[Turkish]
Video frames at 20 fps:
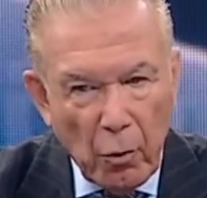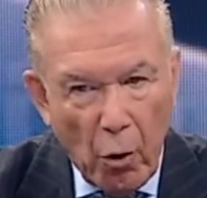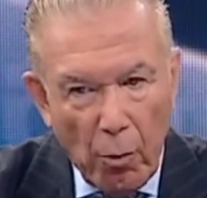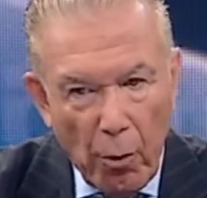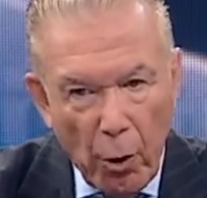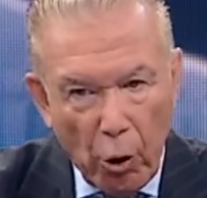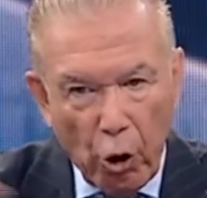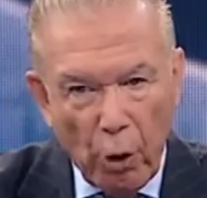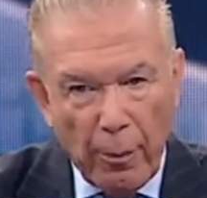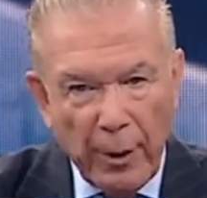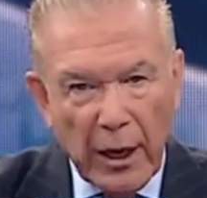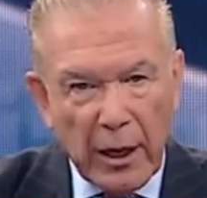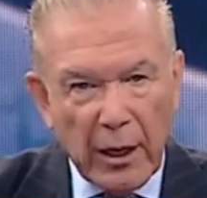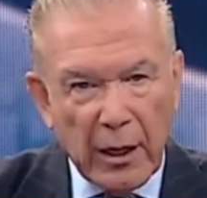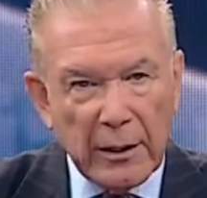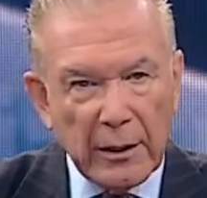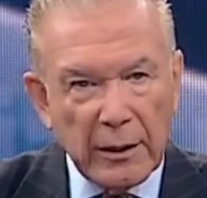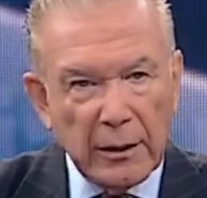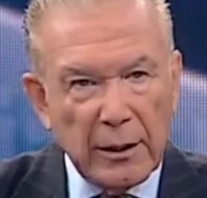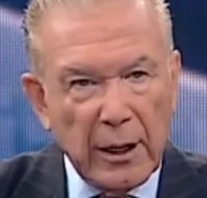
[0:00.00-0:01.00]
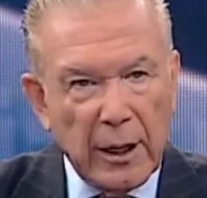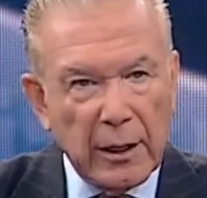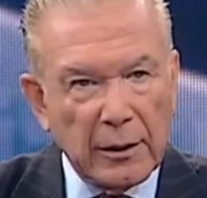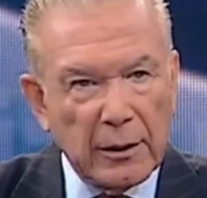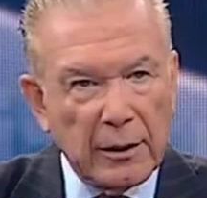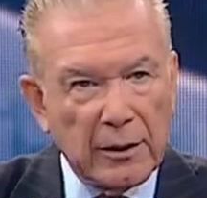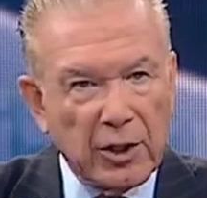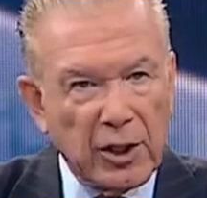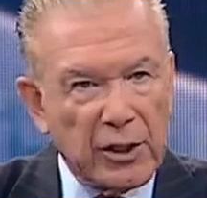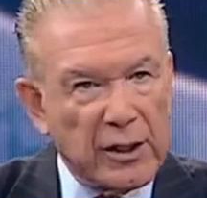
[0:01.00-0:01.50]
Öbek öbek
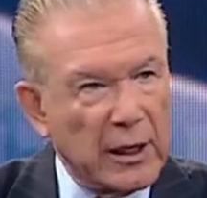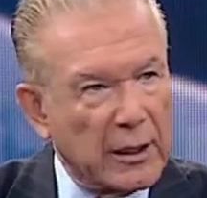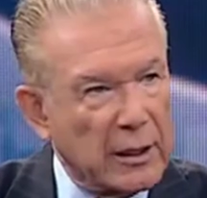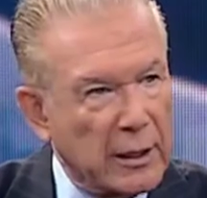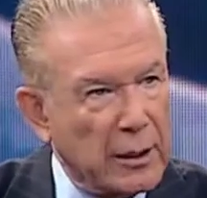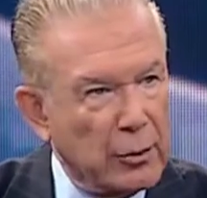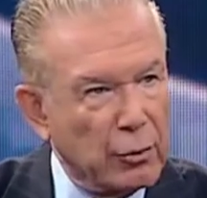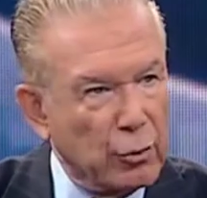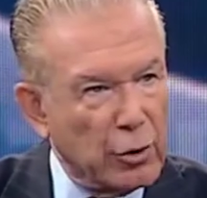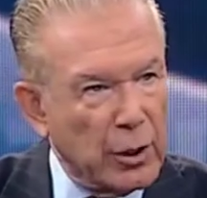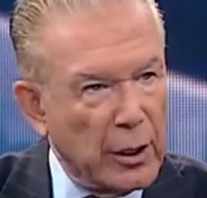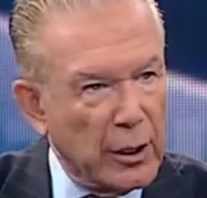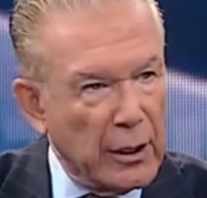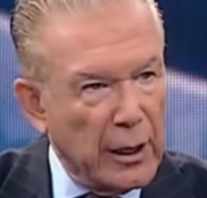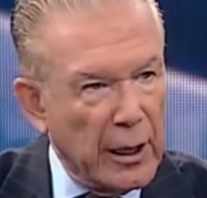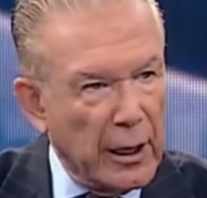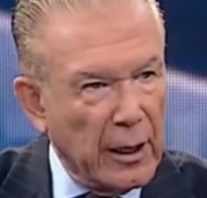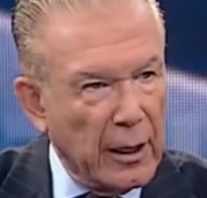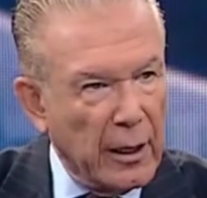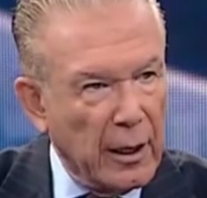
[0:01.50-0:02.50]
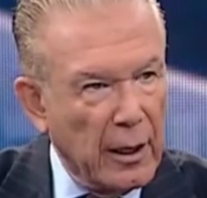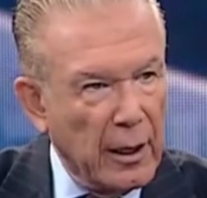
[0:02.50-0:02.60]
kadınlar cesetlerin üzerine